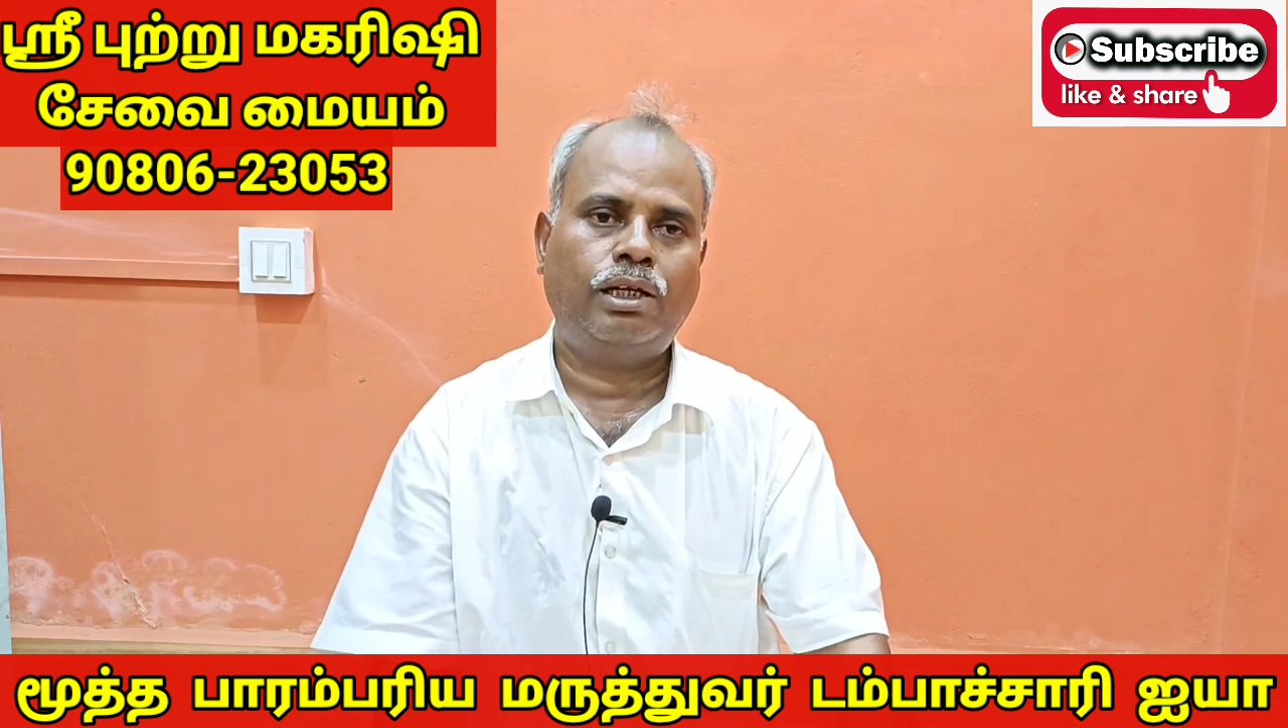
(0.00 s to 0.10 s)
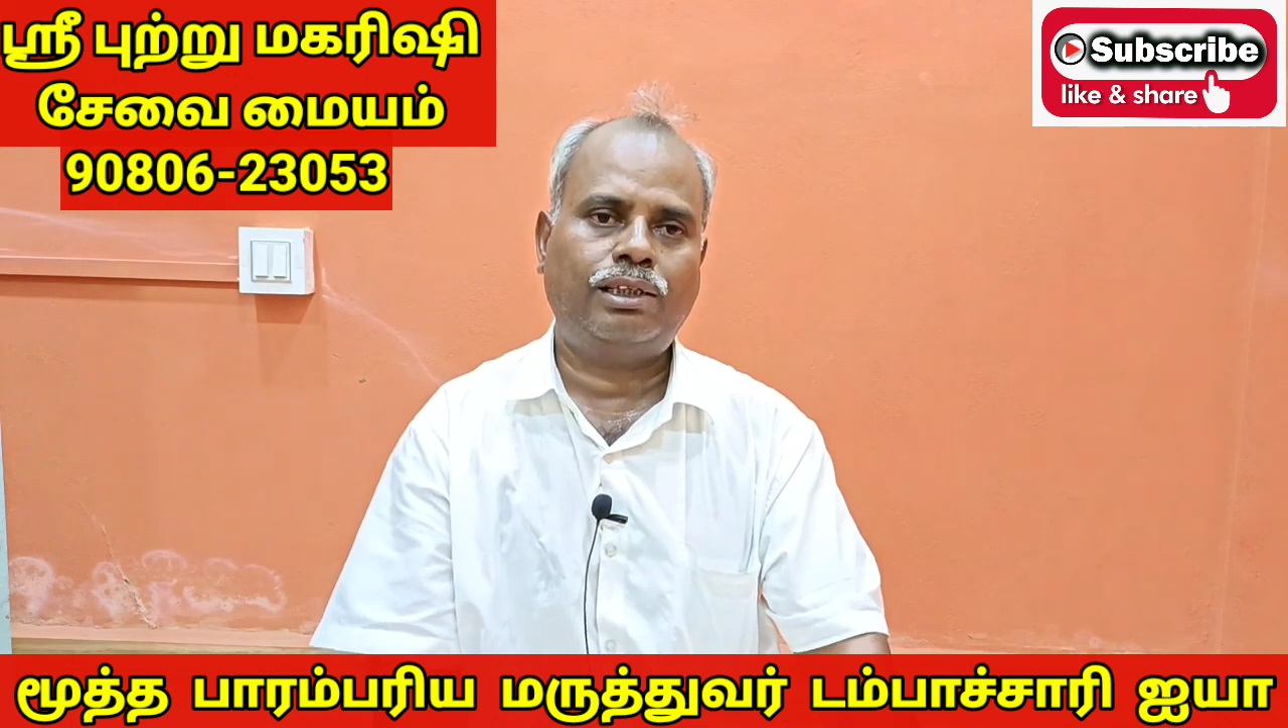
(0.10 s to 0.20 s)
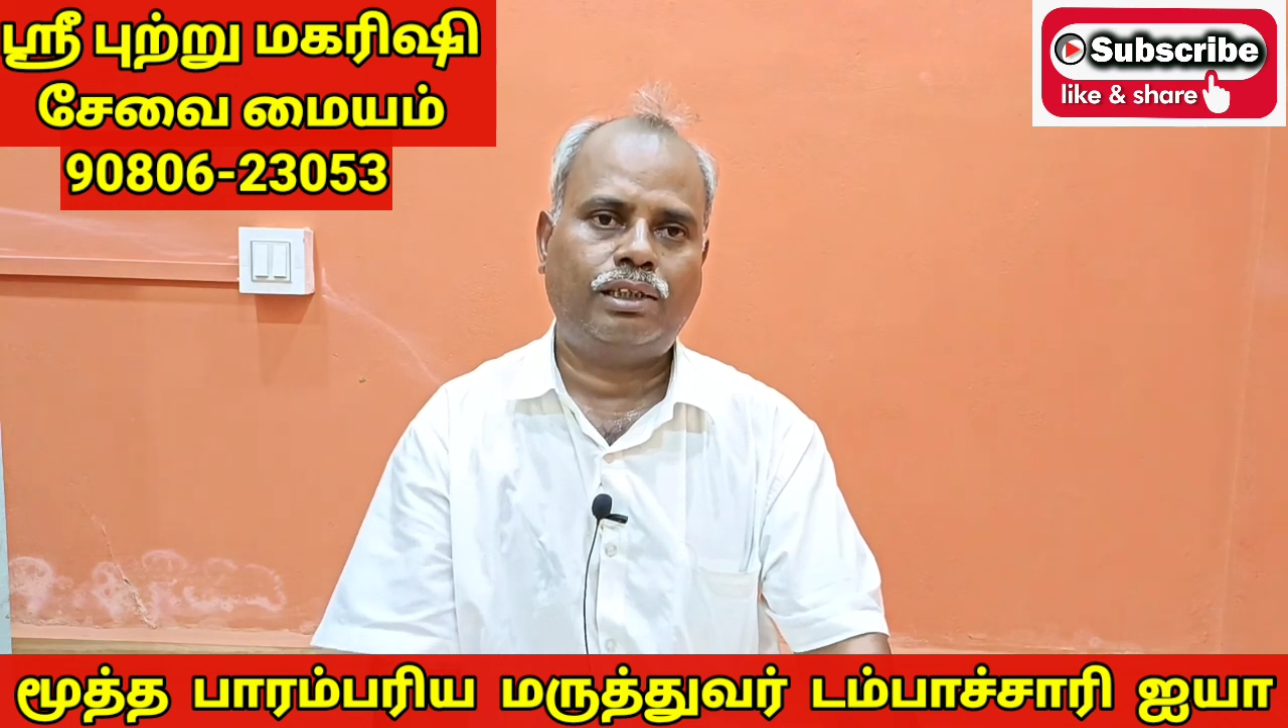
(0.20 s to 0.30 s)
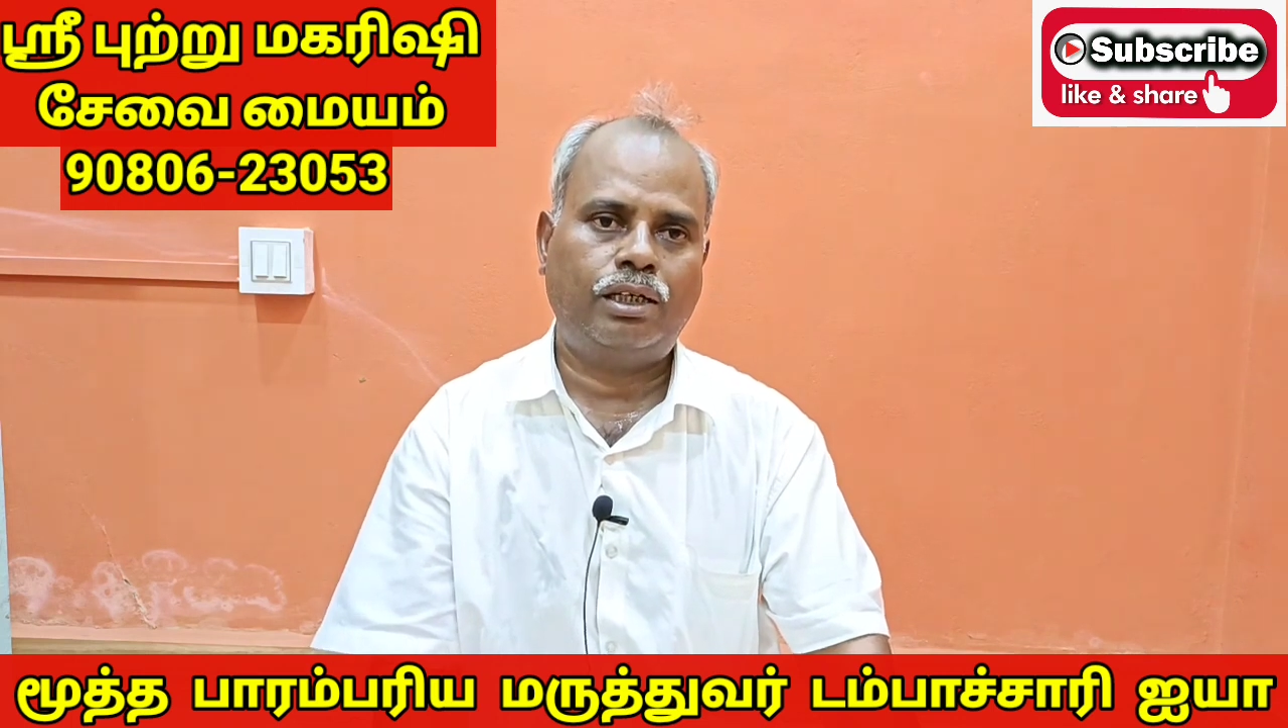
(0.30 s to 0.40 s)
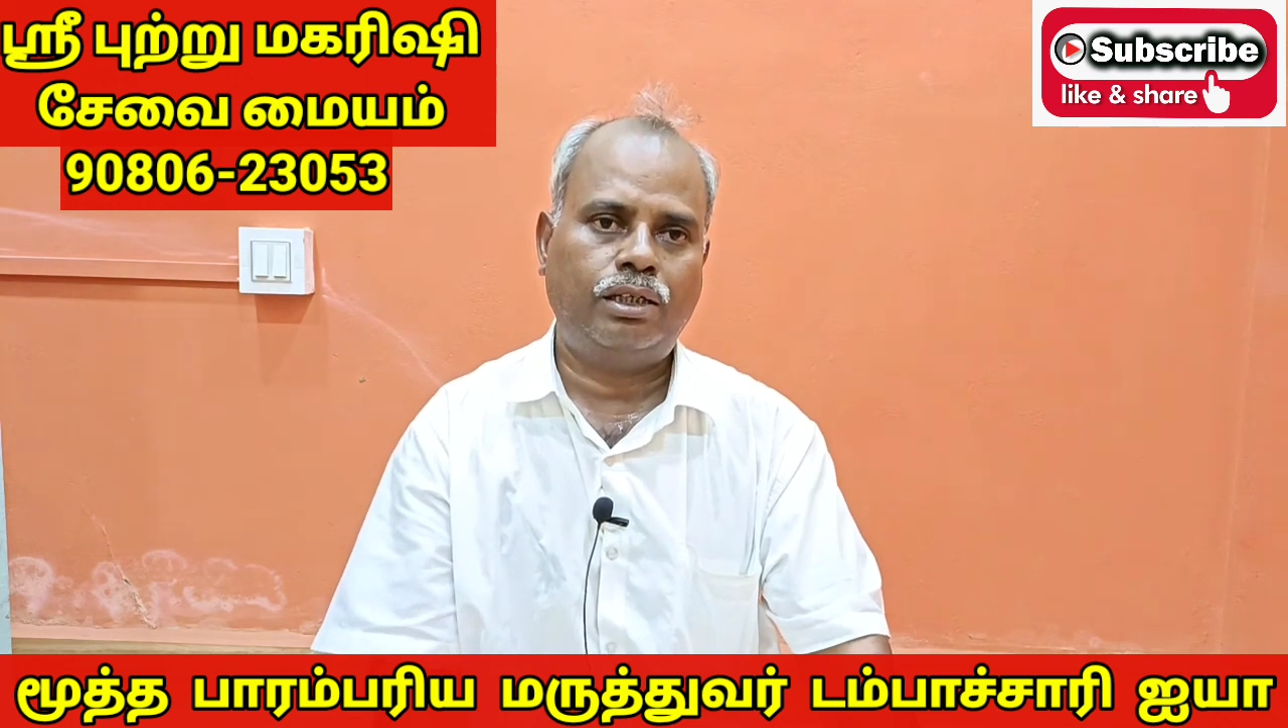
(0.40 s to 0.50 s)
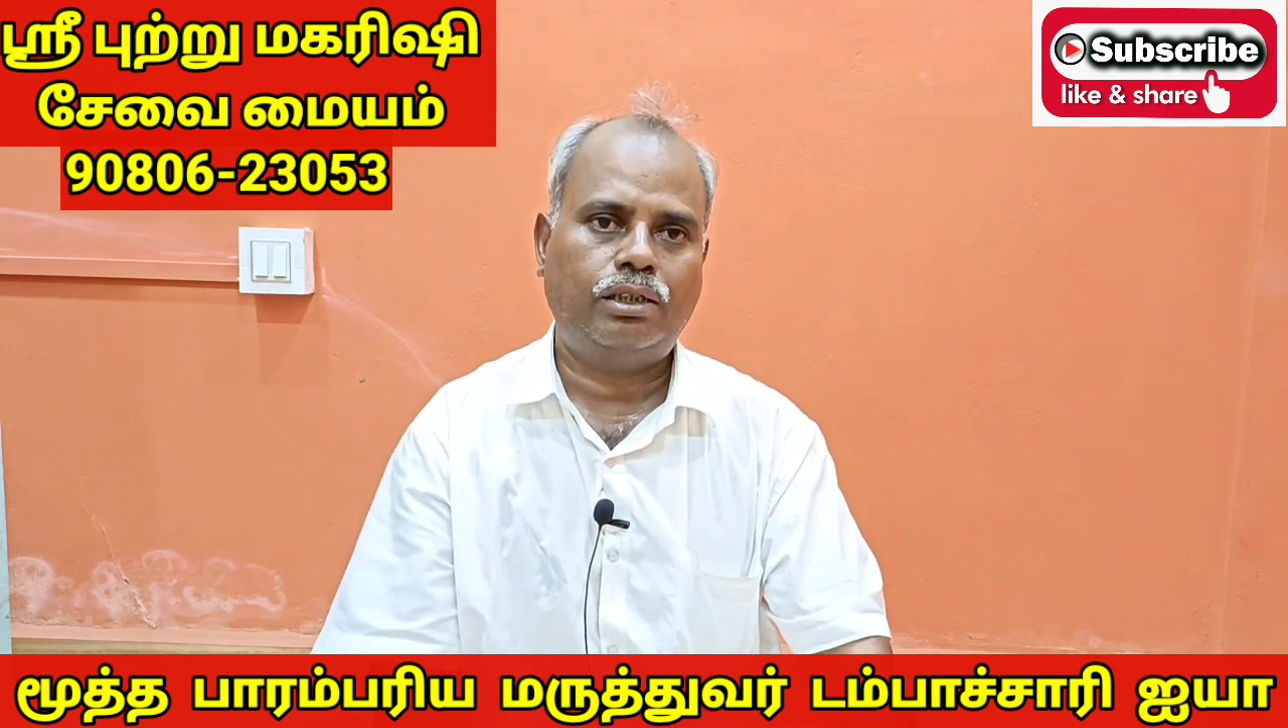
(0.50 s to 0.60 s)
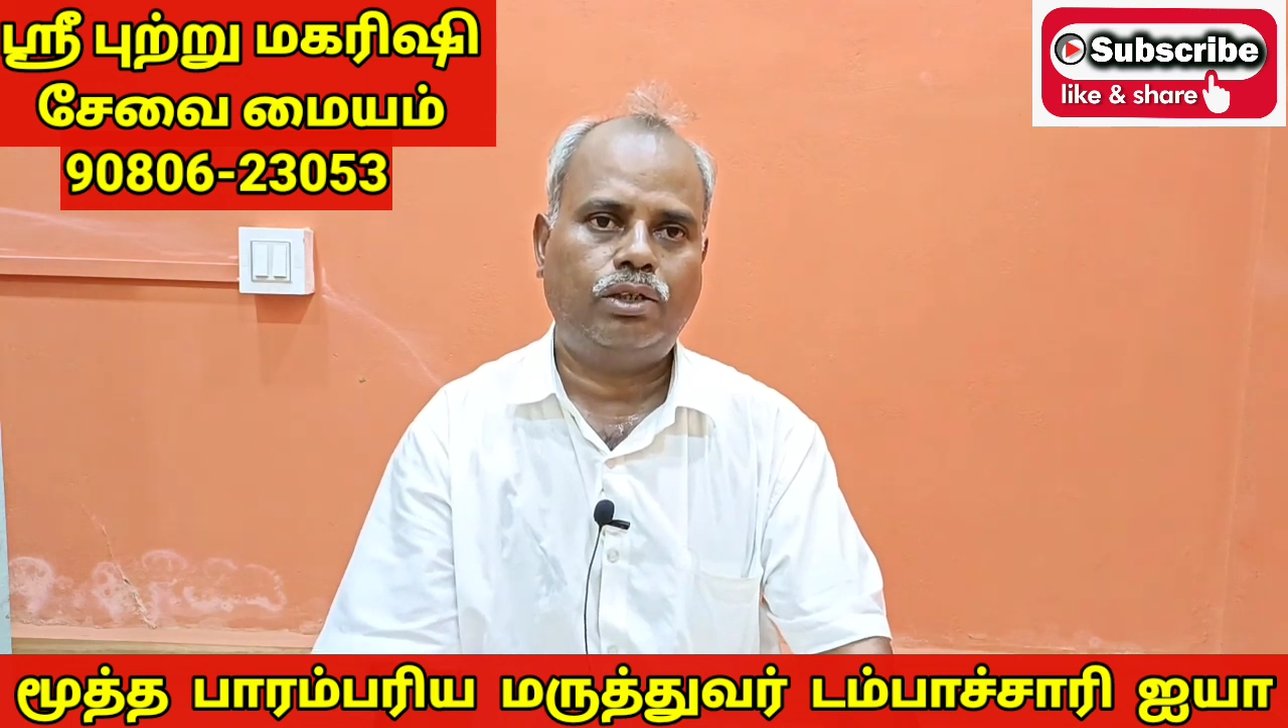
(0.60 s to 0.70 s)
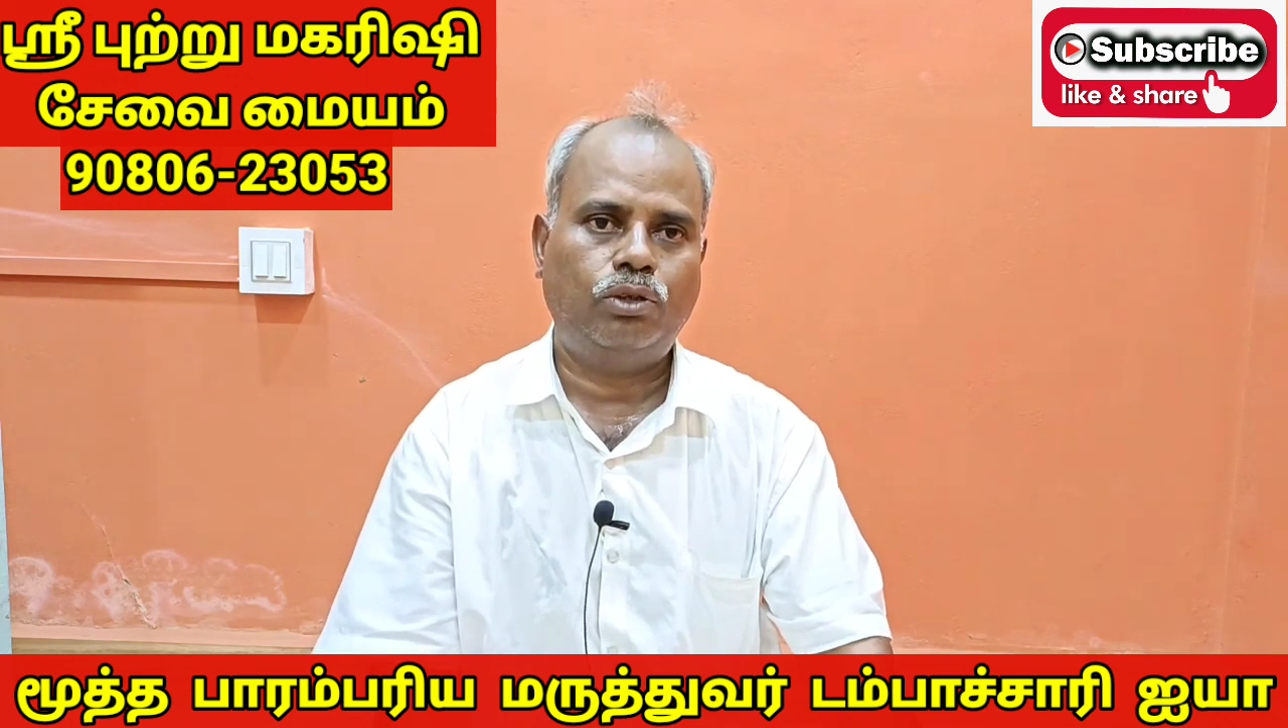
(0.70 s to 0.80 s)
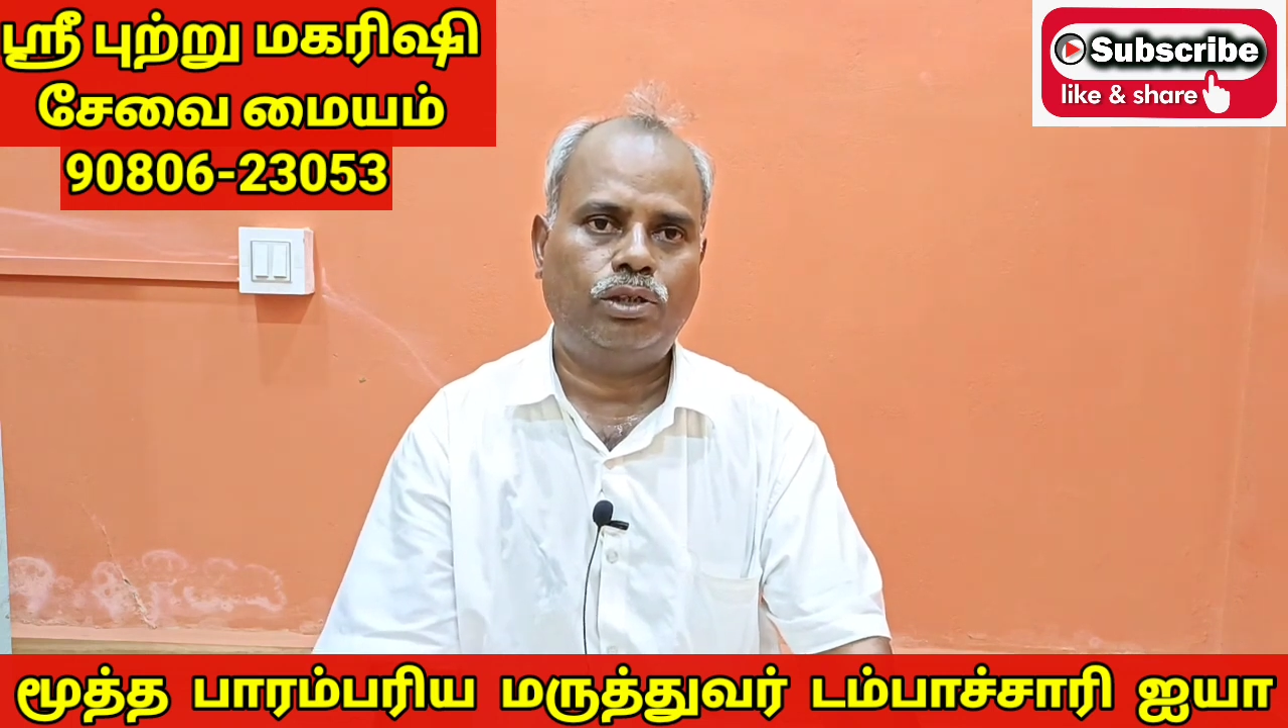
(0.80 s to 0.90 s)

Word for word: ரத்த அழுத்த